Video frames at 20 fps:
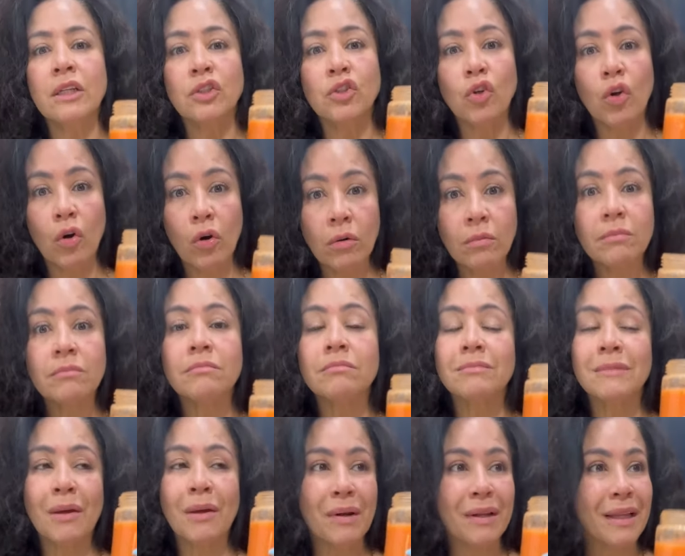Yo
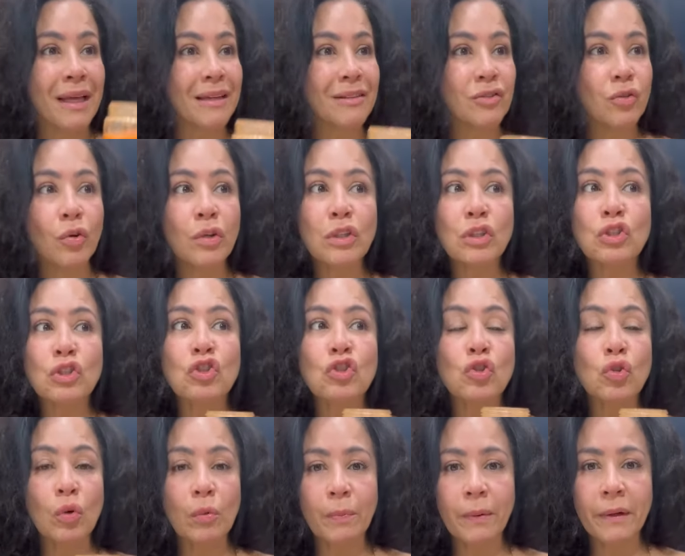de verdad estoy
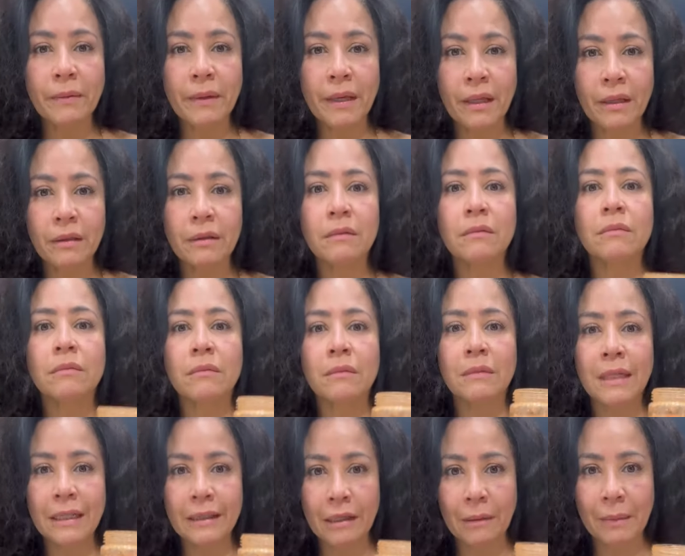súper bien
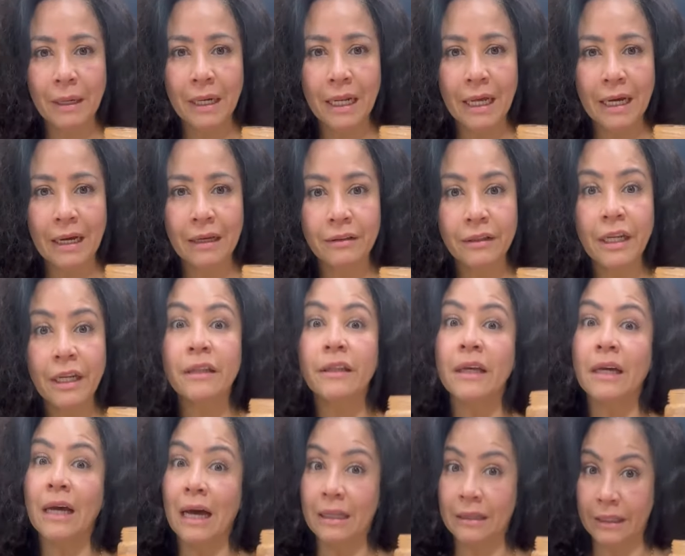del tema de la
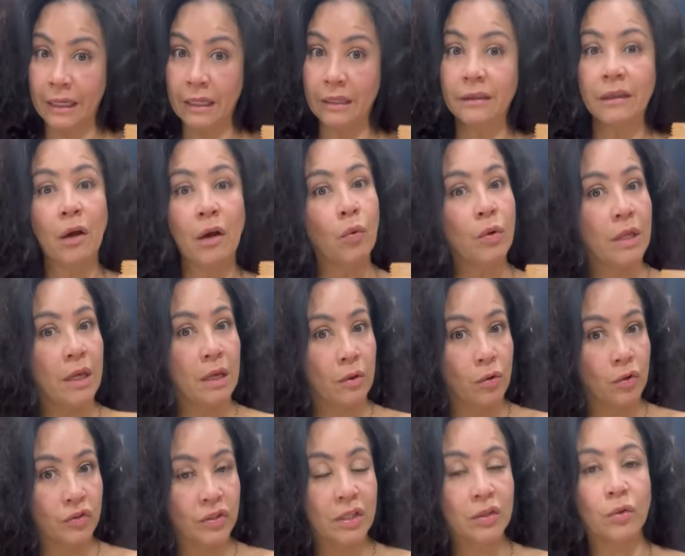gastritis, atenta,
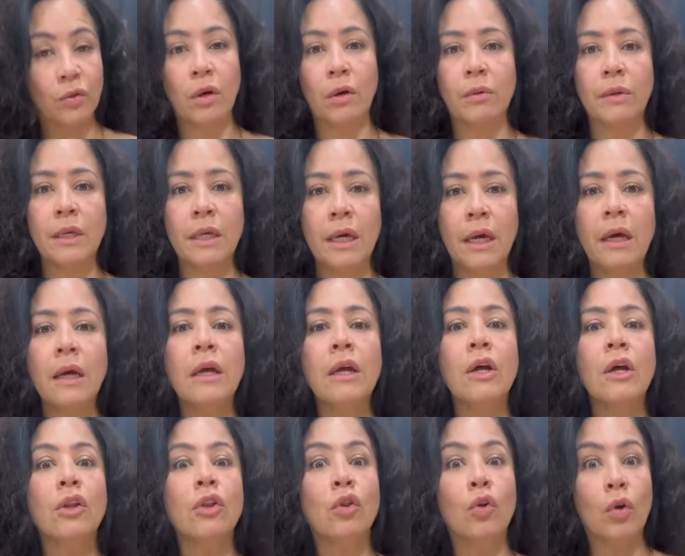cuidadosa todavía,
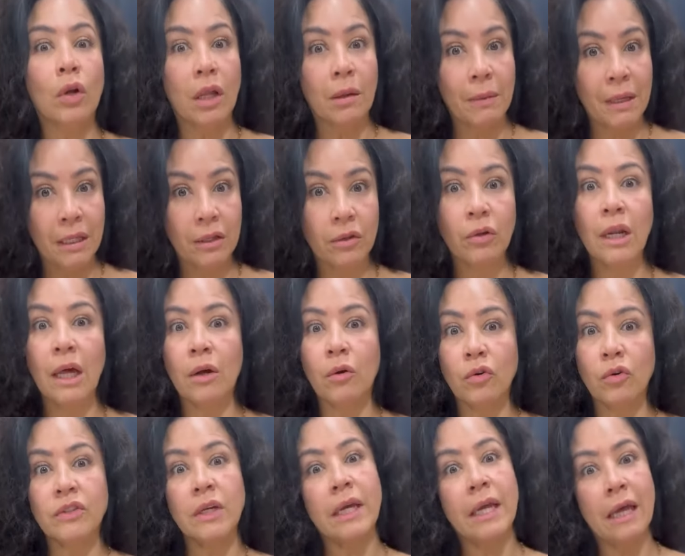no le meto las
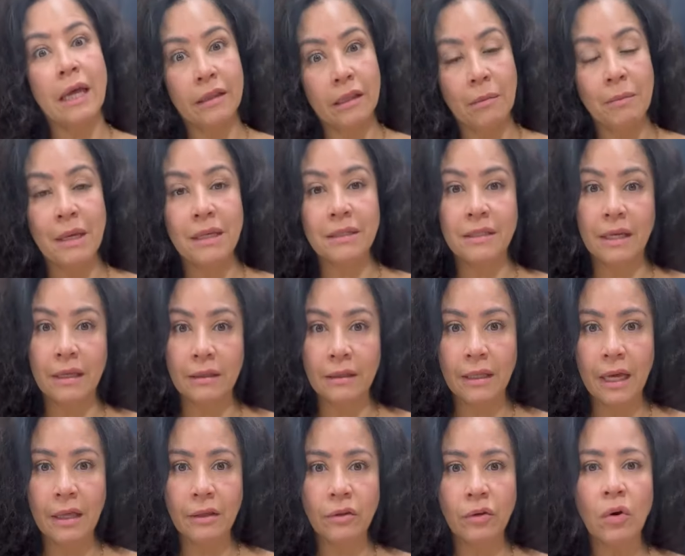cosas que antes me hacían
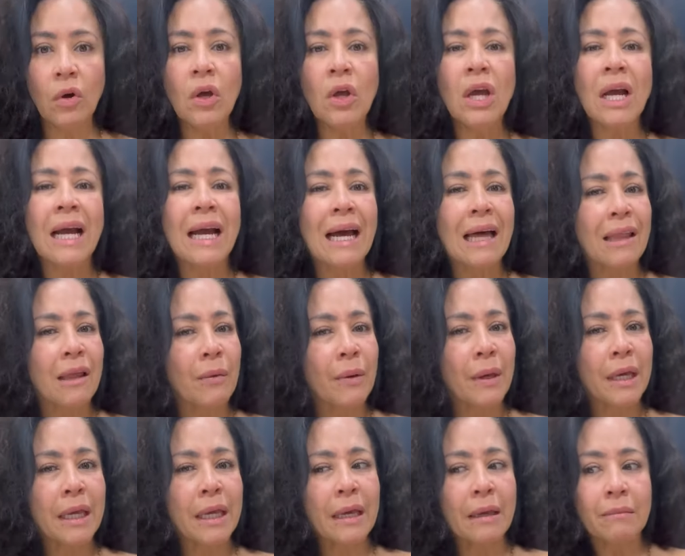daño, cada
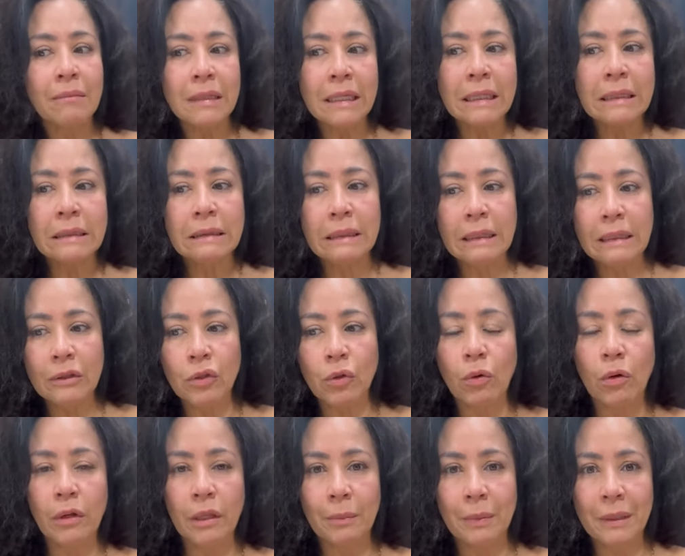vez que intento
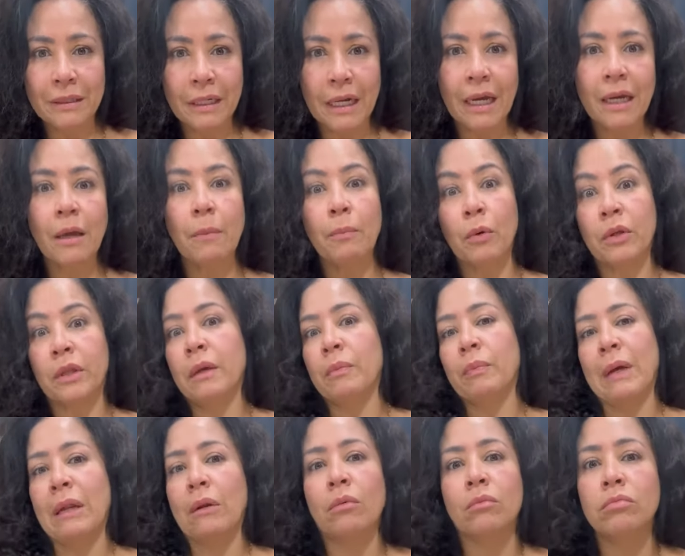volver para atrás, que porque,
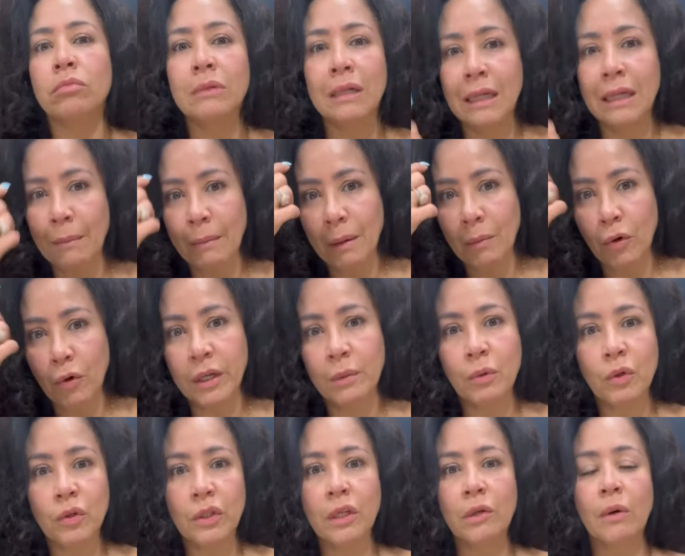bueno, la memoria
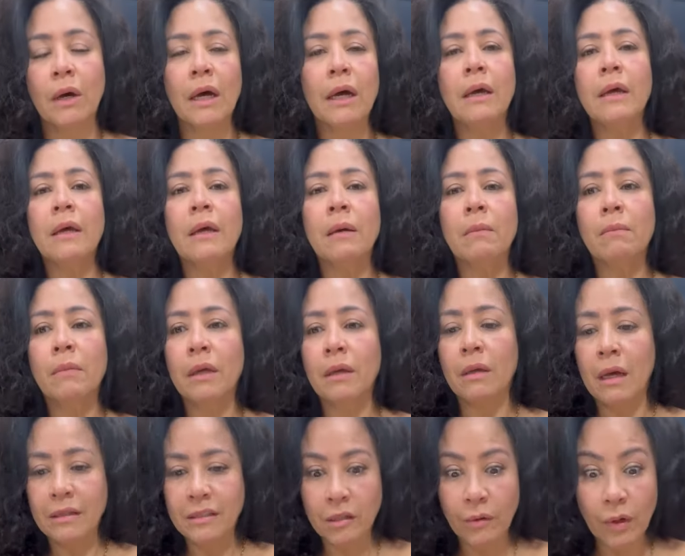emotiva
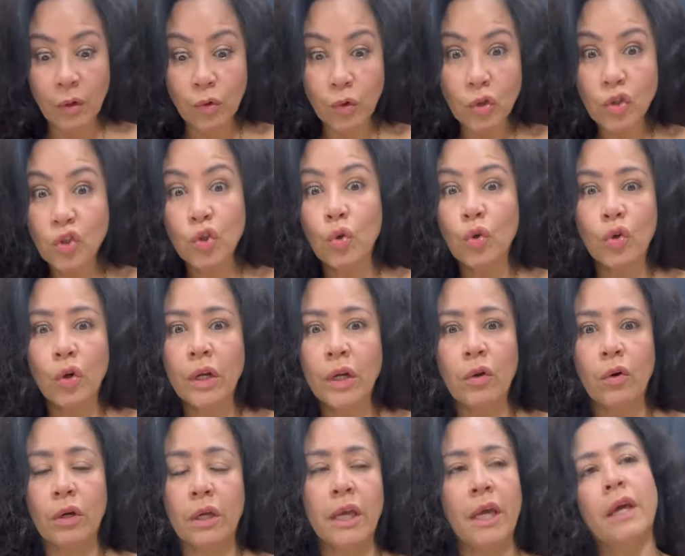me hace ver unos churros y
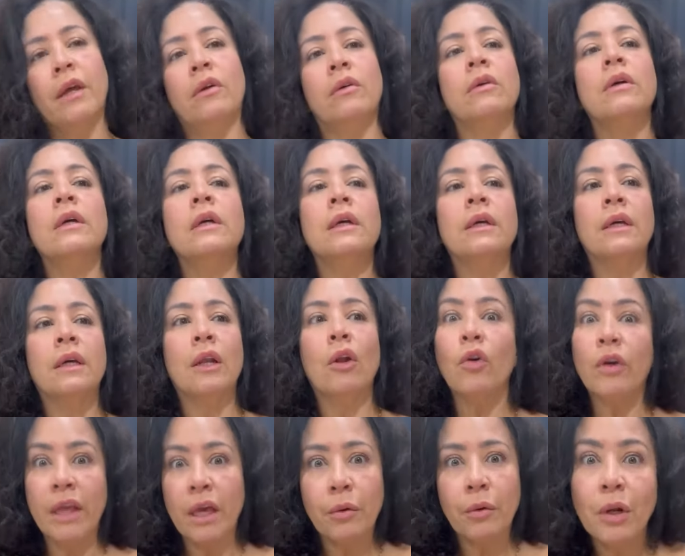los quiero,
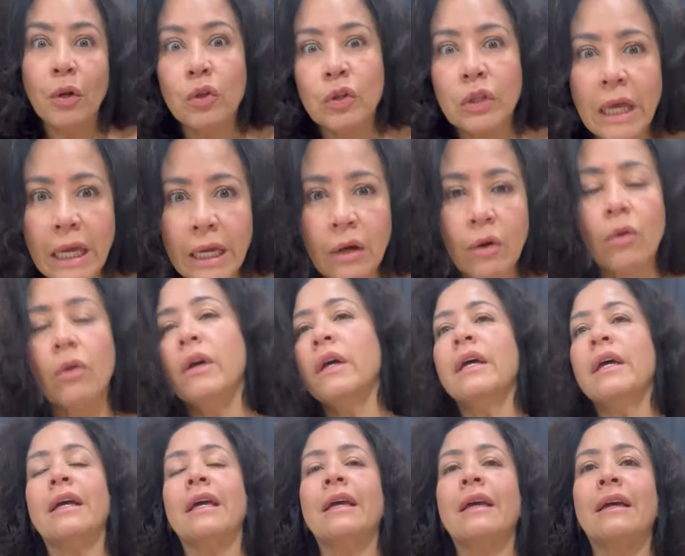lo quiero y lo tengo,
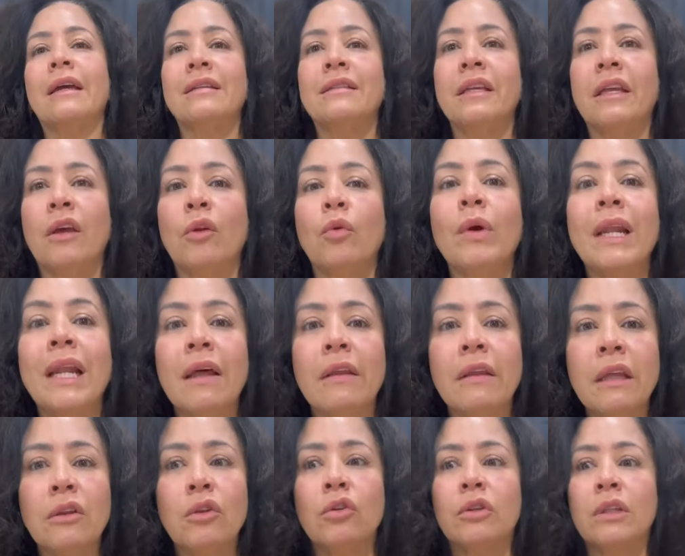eh, que si quiero un
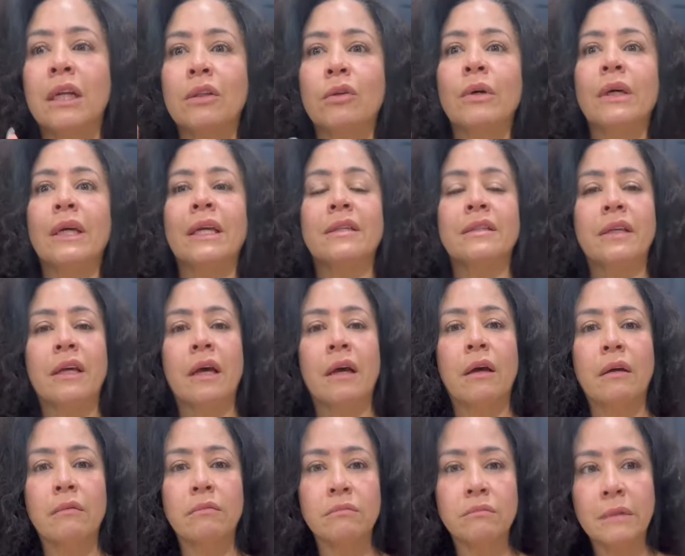heladito trato de que
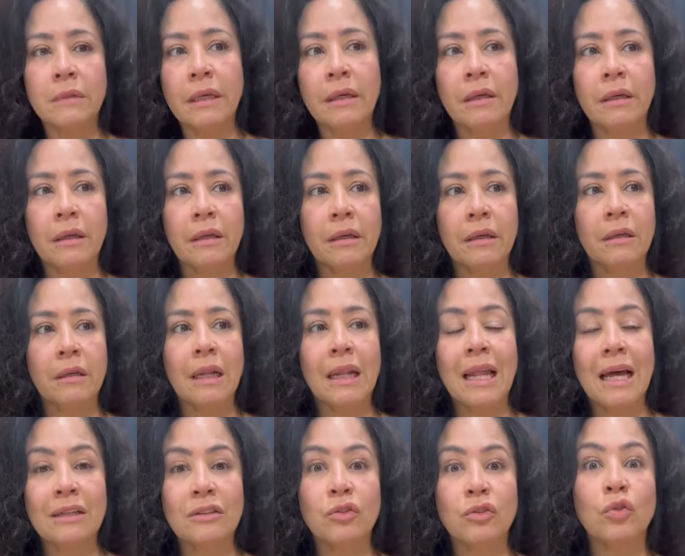sea eh,
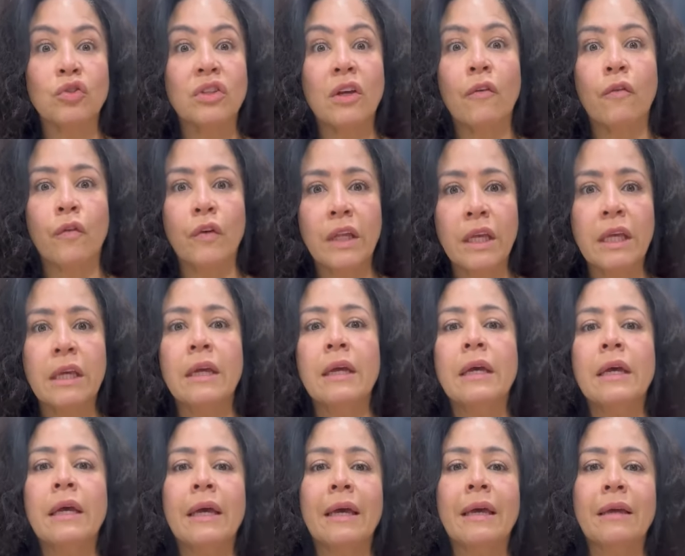lactosa free,
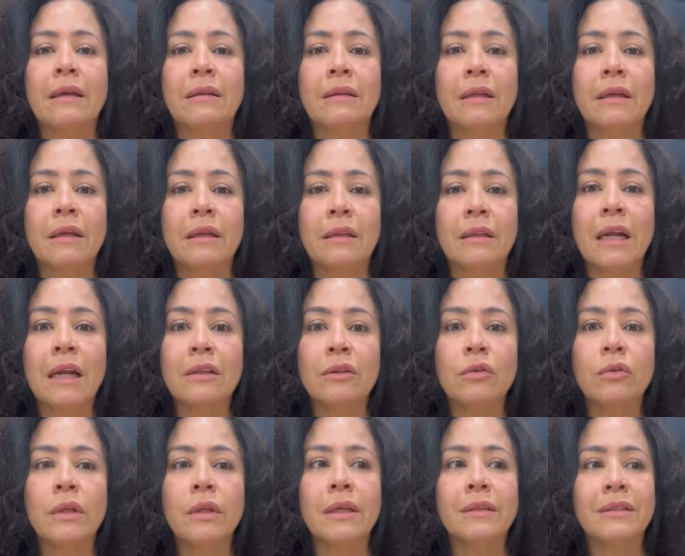este,
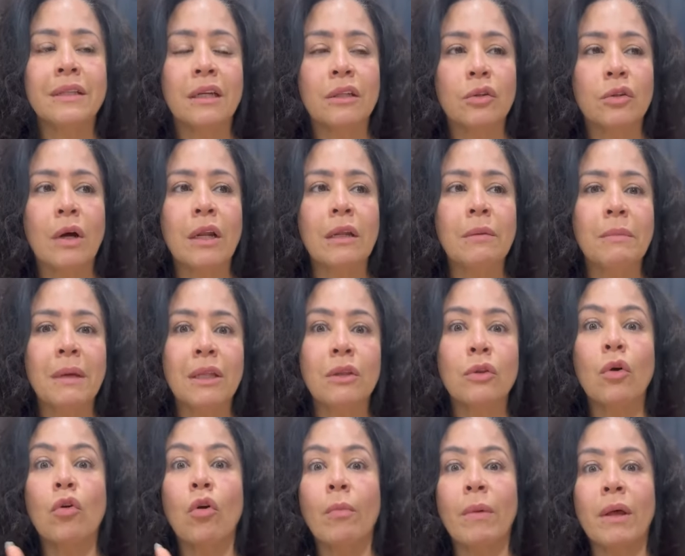trato de ciertos
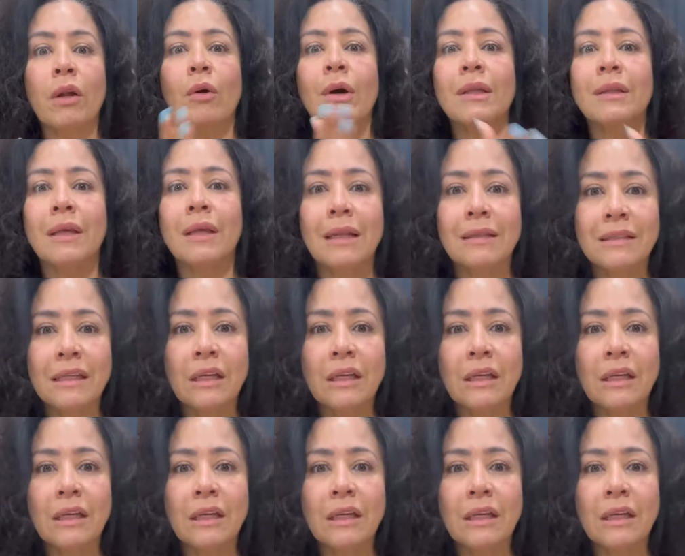alimentos comerlos hasta las